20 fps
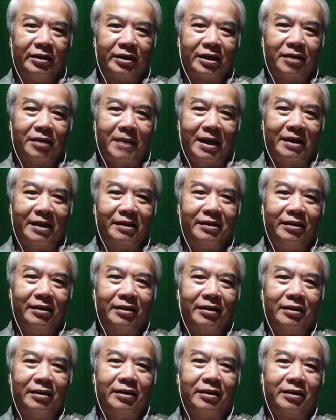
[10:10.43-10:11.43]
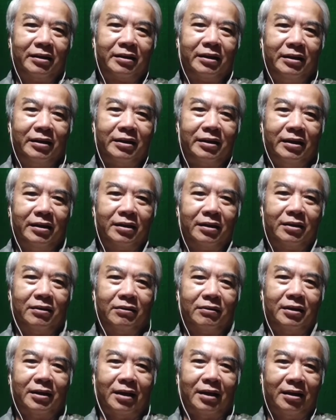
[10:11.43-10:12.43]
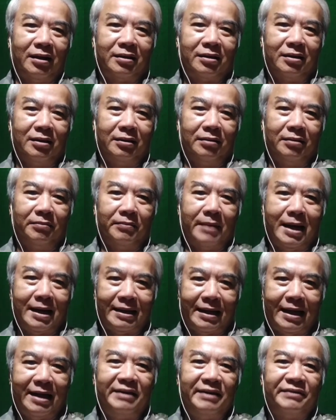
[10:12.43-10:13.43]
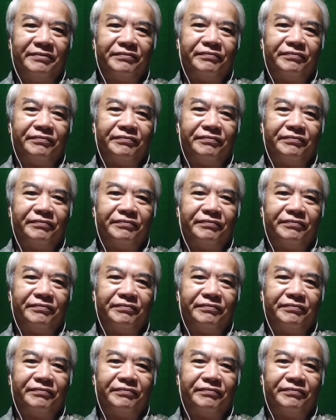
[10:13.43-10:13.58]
các bạn kiên ờ, kiên trì đâu có phải chừng 3 tháng